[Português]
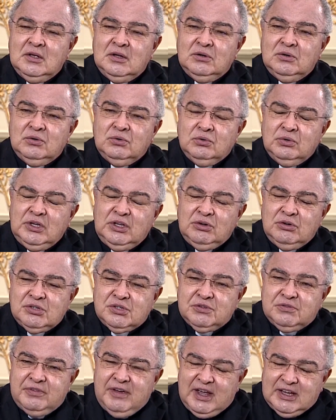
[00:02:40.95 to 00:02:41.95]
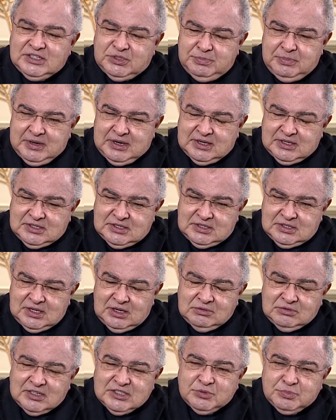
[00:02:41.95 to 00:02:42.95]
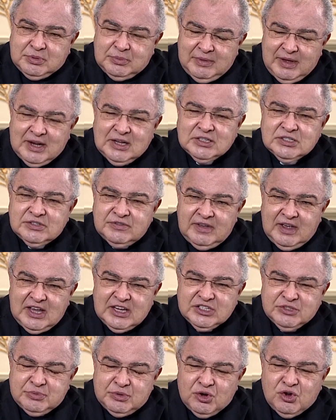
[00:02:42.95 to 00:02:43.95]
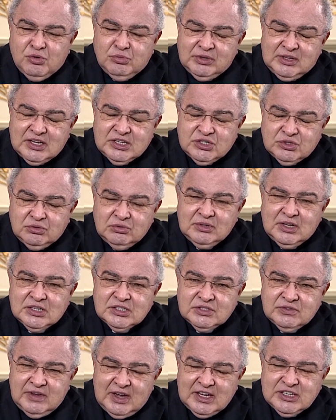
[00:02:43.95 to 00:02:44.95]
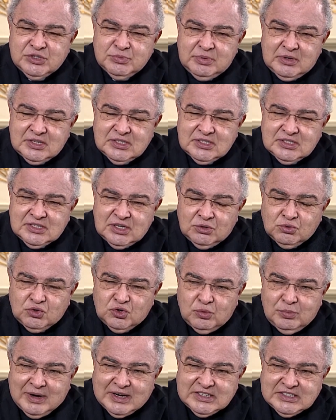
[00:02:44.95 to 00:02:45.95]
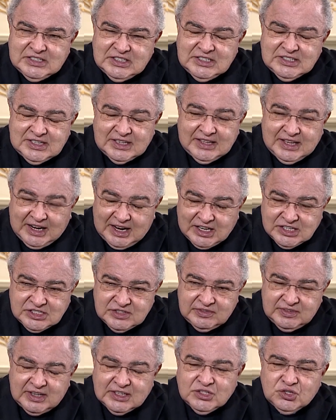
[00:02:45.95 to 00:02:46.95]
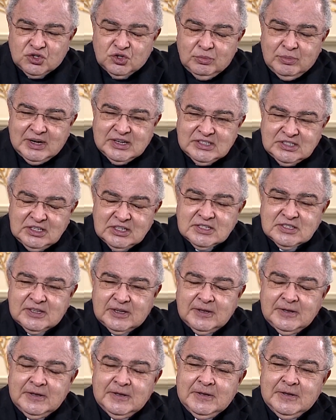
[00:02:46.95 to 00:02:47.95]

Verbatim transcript: No hino de vésperas, tanto das primeiras vésperas como das segundas vésperas de São João Batista, da Natividade de São João Batista,